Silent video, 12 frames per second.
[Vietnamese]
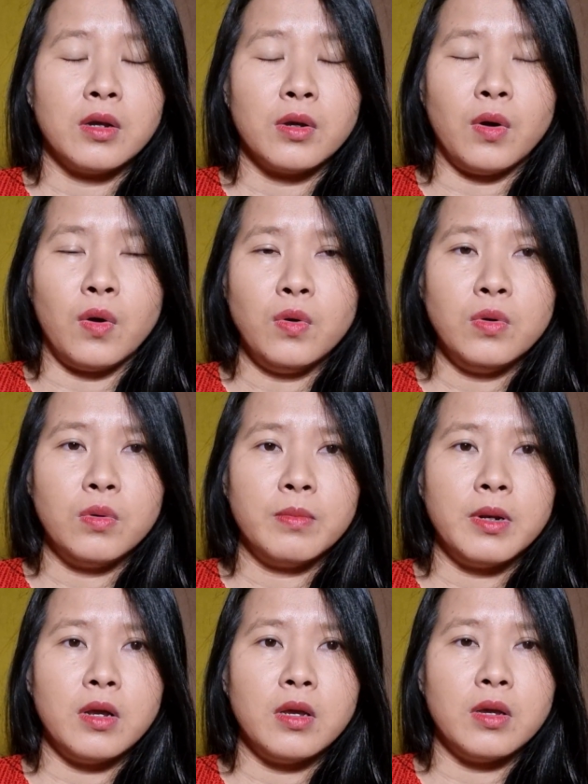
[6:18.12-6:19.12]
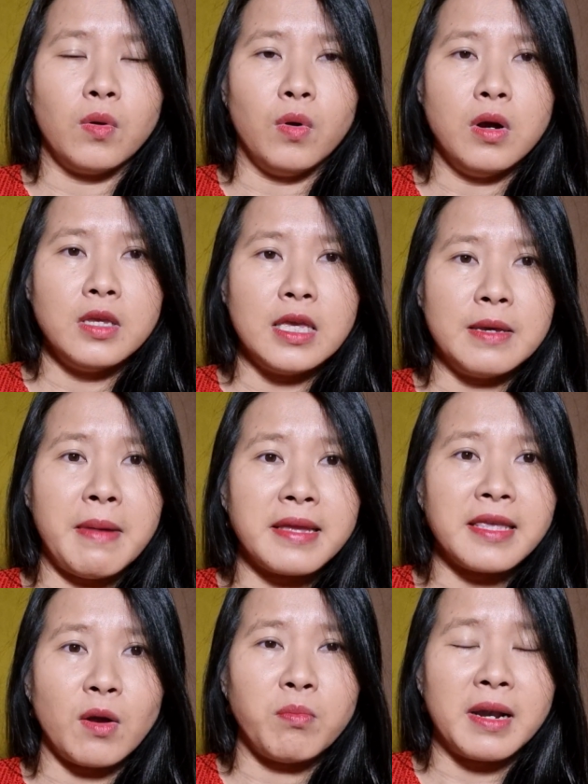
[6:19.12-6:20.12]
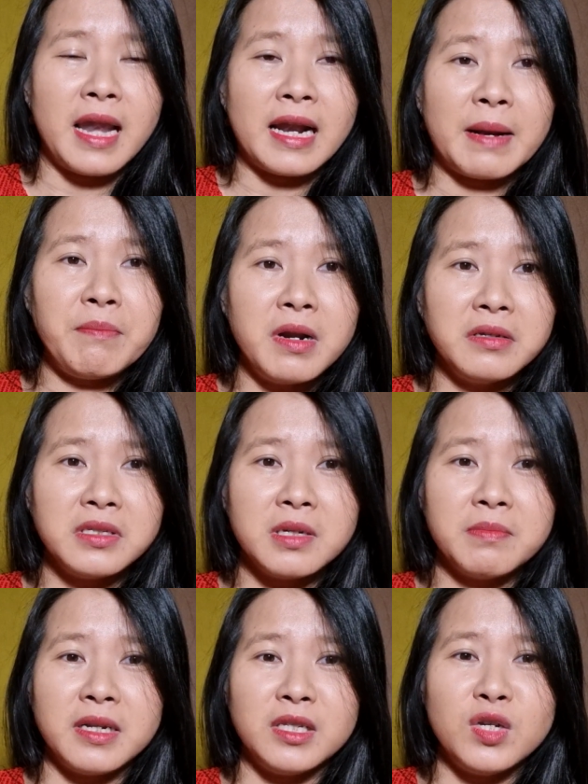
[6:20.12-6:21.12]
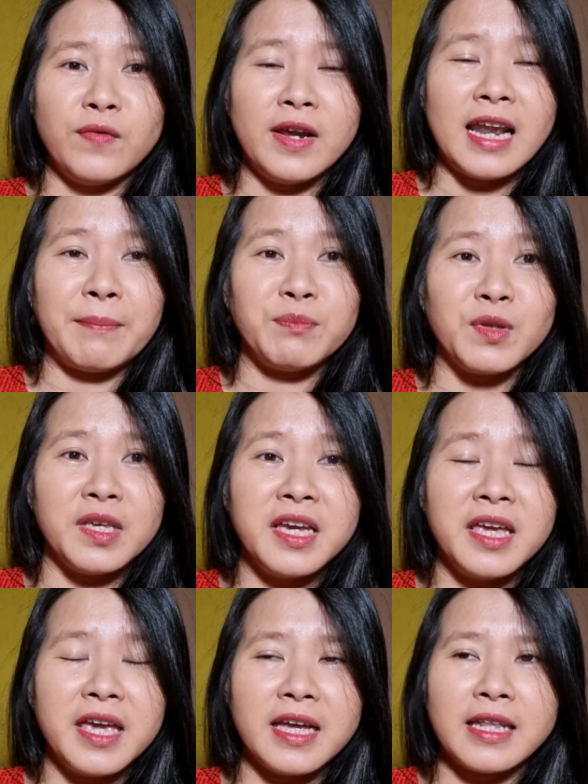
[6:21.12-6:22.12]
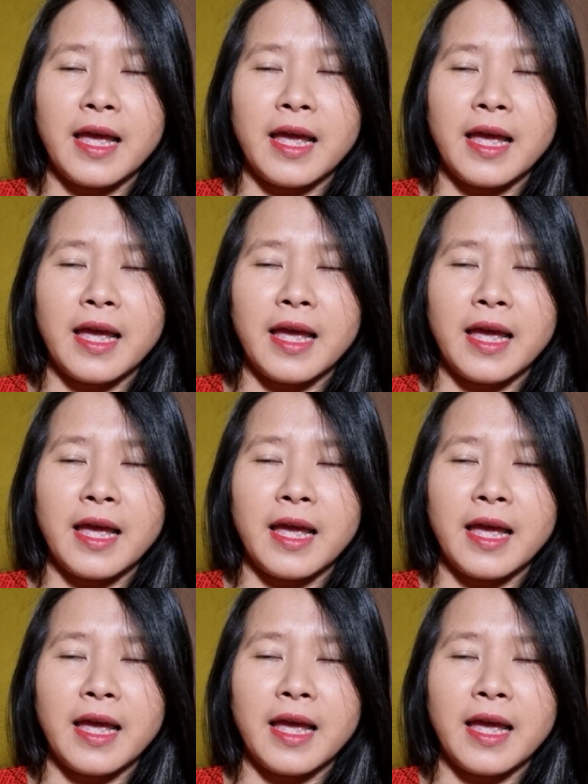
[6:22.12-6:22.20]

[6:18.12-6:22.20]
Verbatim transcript: cổ mới nói ủa vậy ba chồng mình đang nắm lưng cho mình chứ phải làm chuyện kia hả